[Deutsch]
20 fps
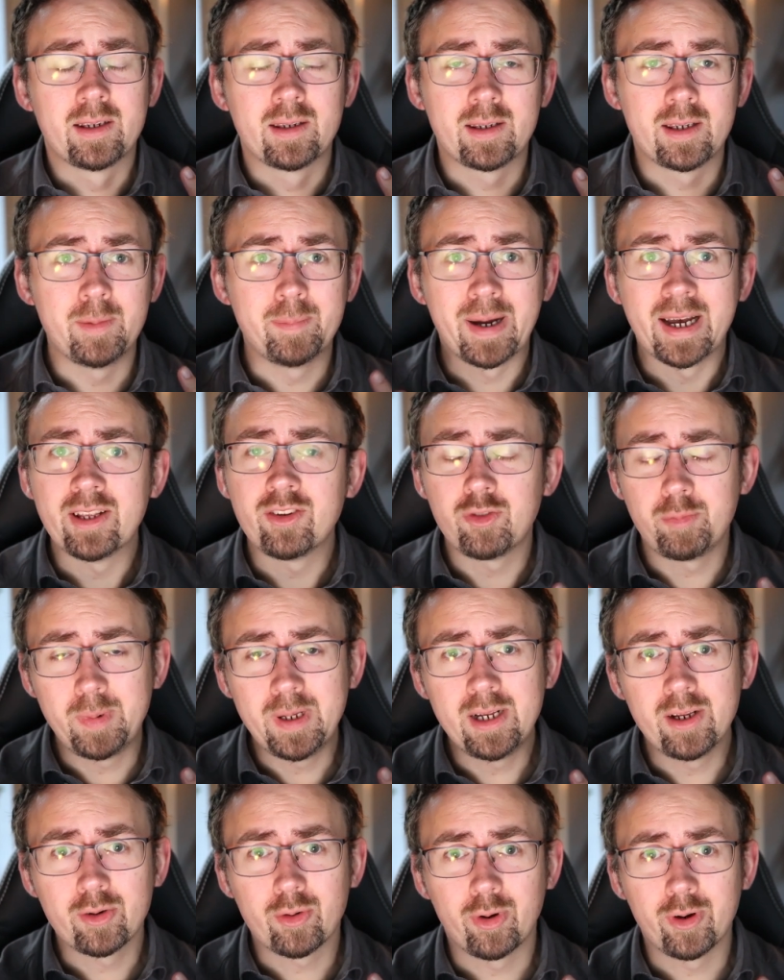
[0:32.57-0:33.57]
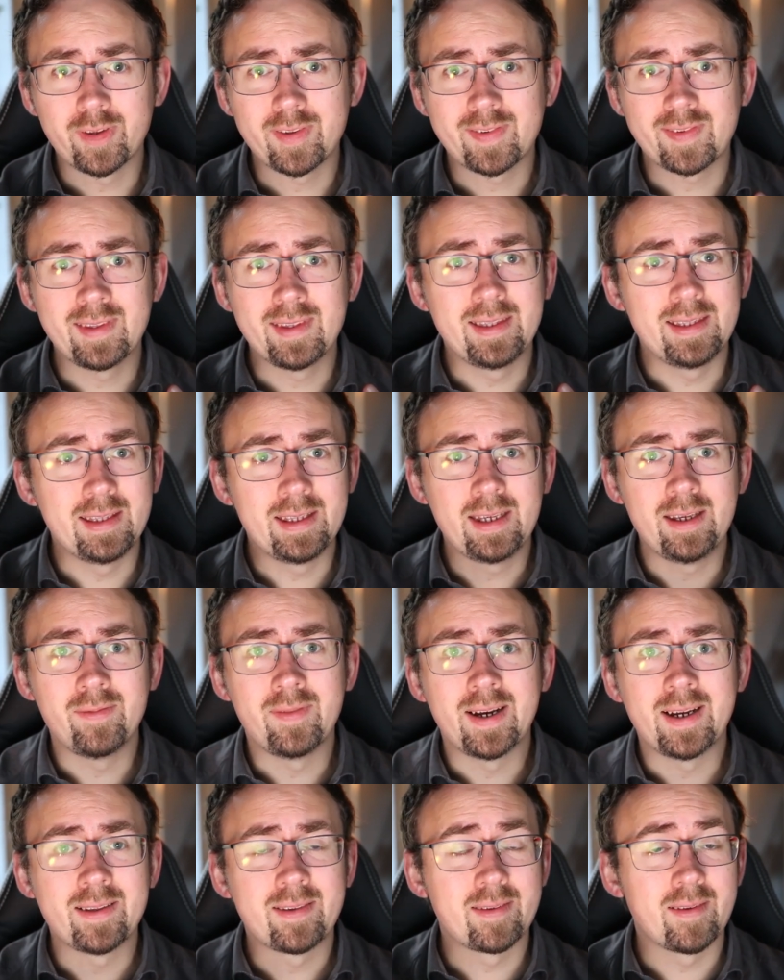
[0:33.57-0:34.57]
Die beiden Spiele kosten
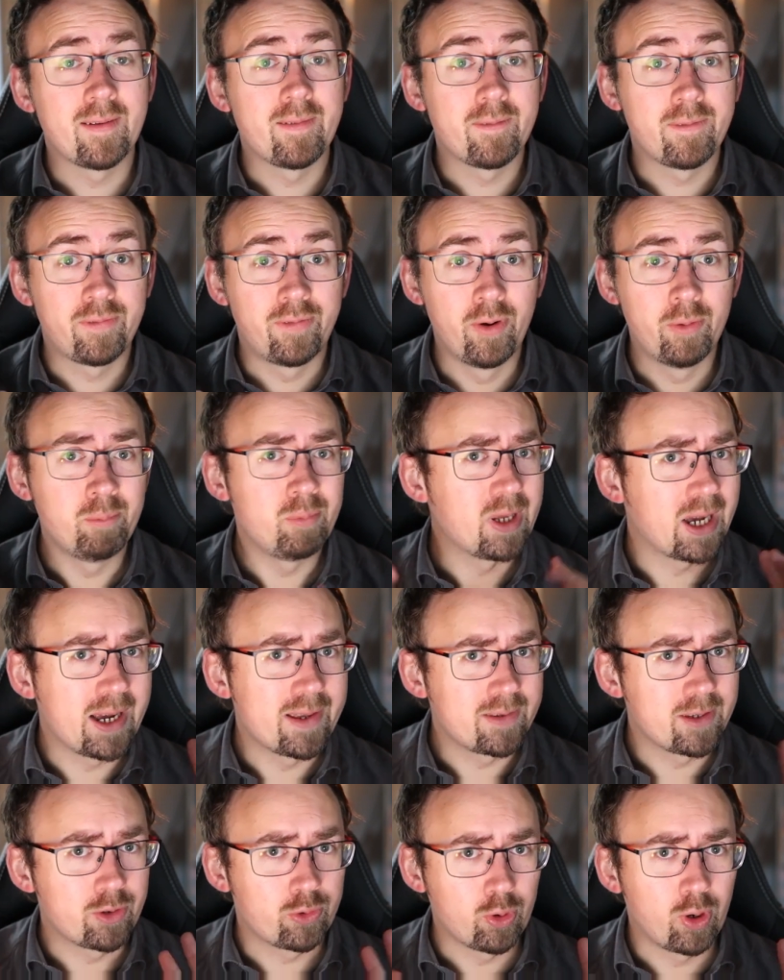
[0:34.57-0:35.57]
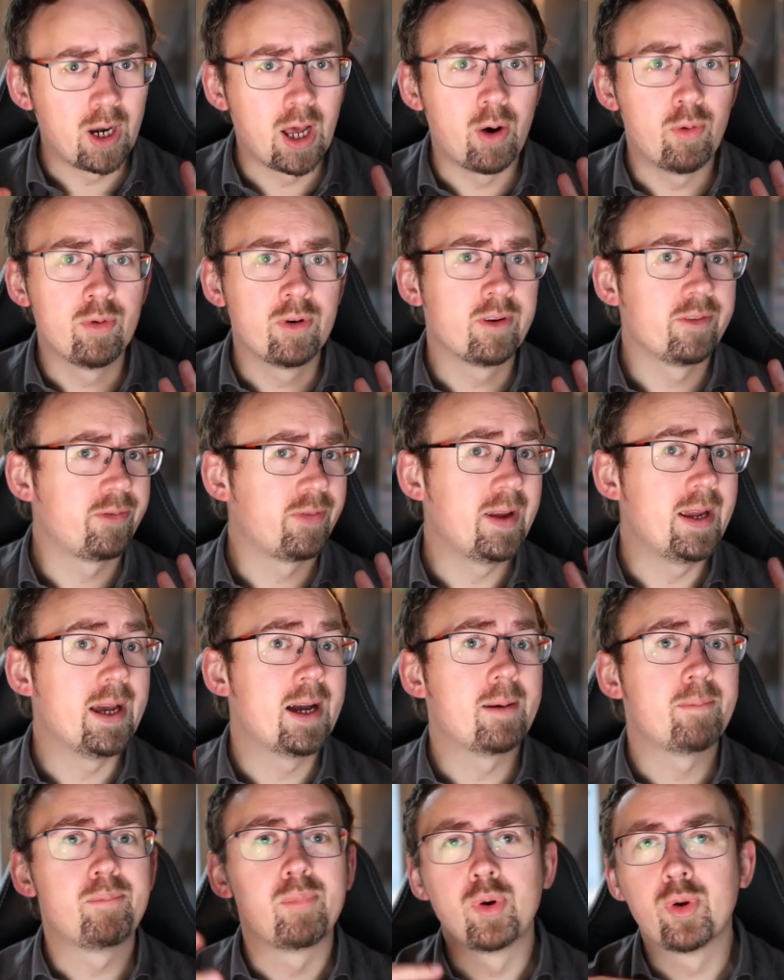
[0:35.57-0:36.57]
jeweils 35 Dollar ungefähr,
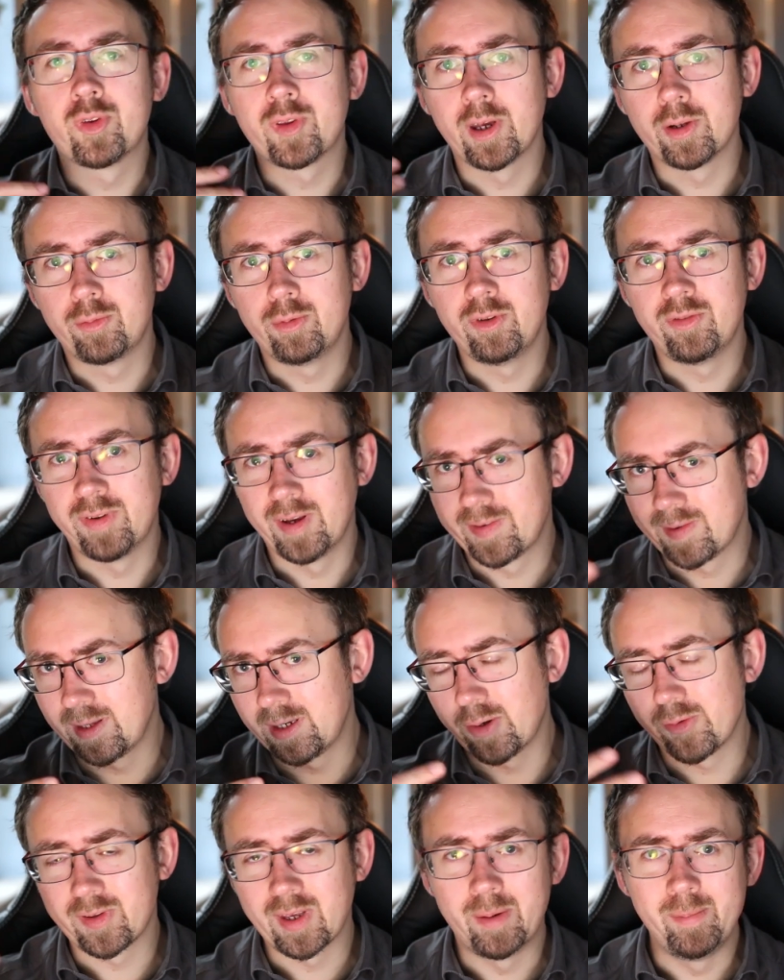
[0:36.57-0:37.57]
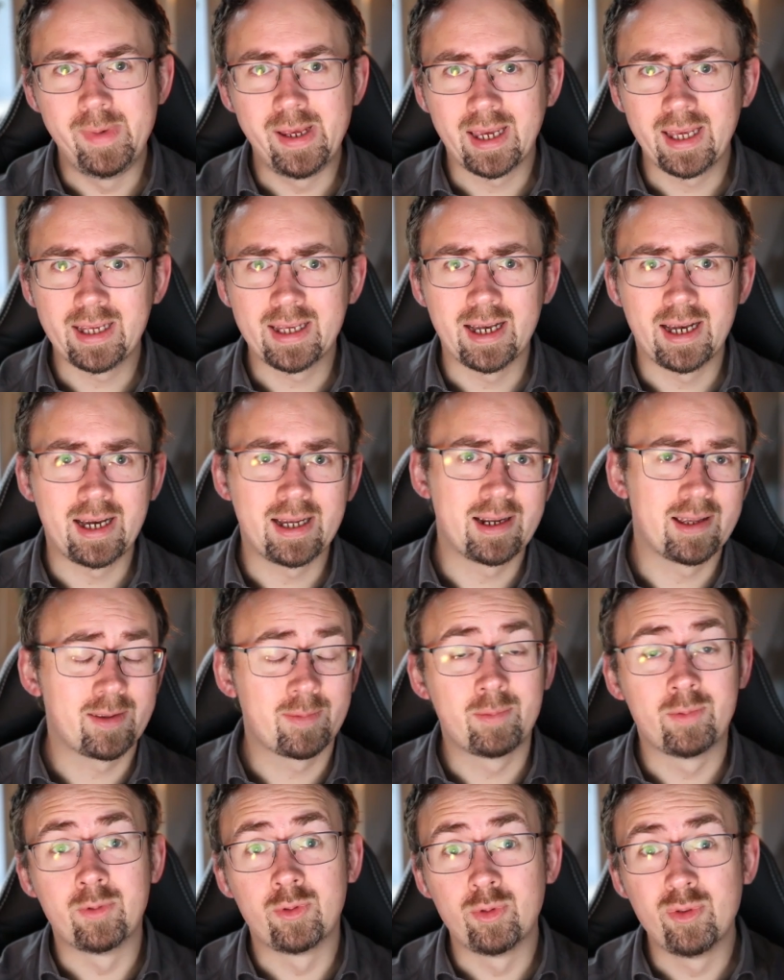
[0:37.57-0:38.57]
plus natürlich Versand aus Amerika. Das
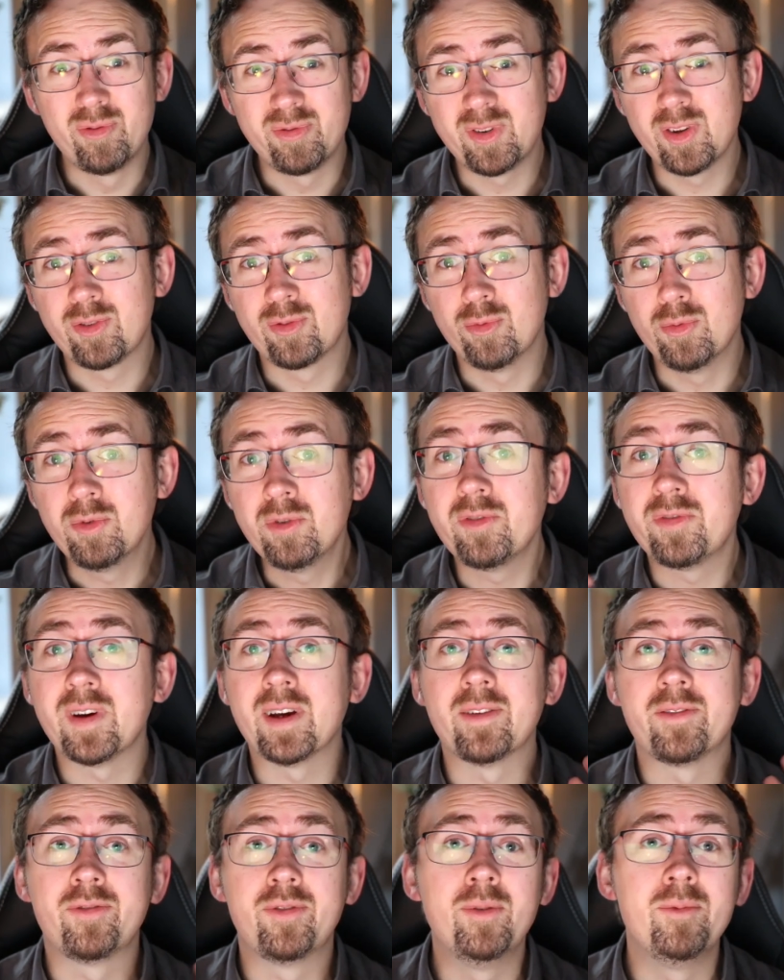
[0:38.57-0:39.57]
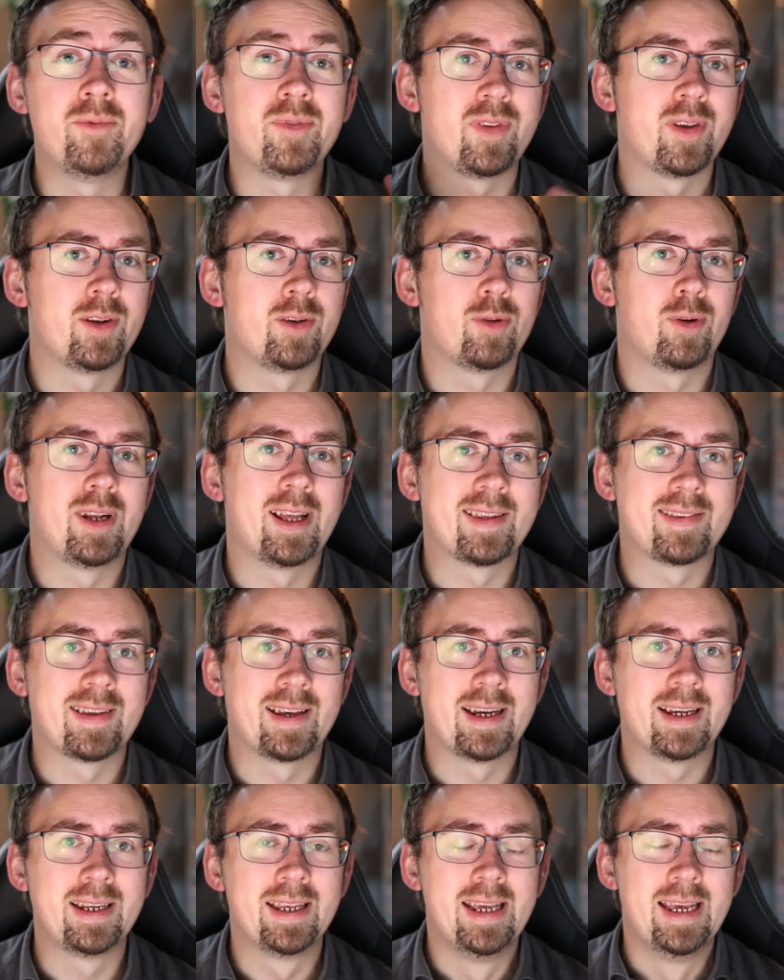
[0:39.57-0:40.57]
dürfte so ungefähr 15 Dollar
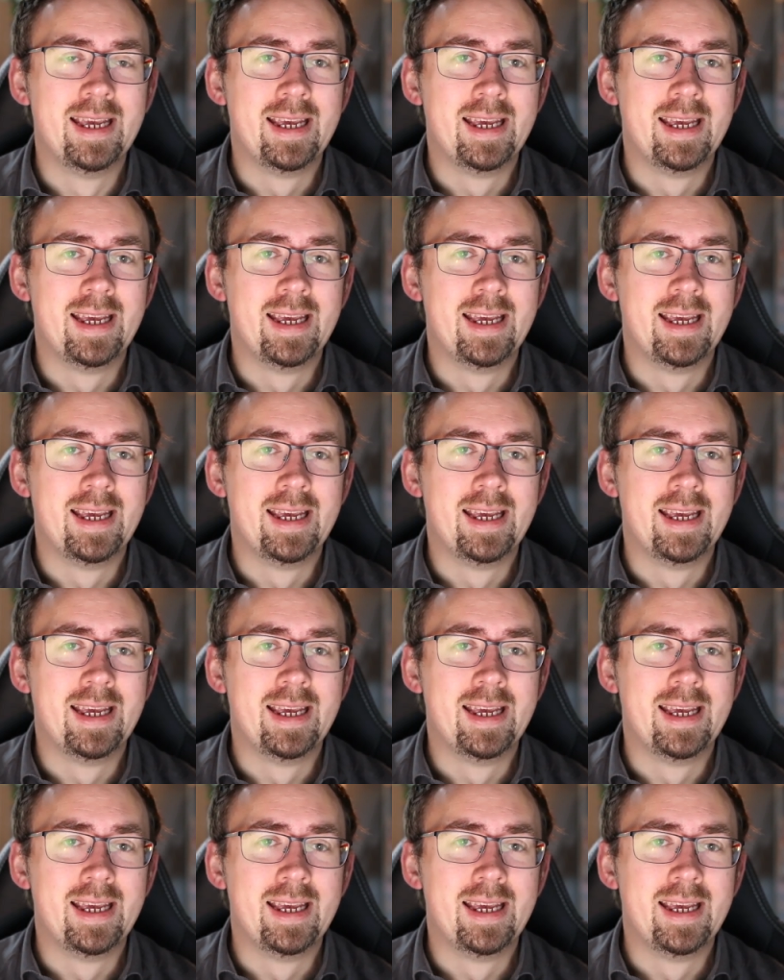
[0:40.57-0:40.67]
sein.